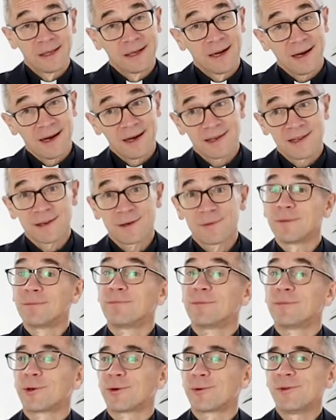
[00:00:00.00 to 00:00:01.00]
Ale
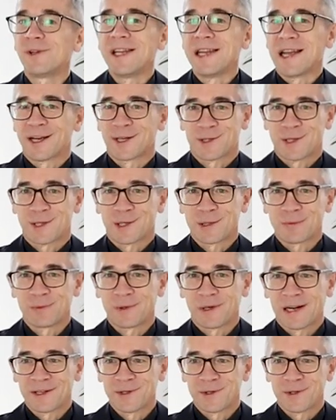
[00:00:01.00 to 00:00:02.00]
król nie chce
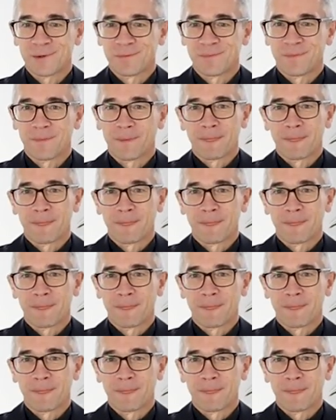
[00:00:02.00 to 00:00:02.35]
słuchać.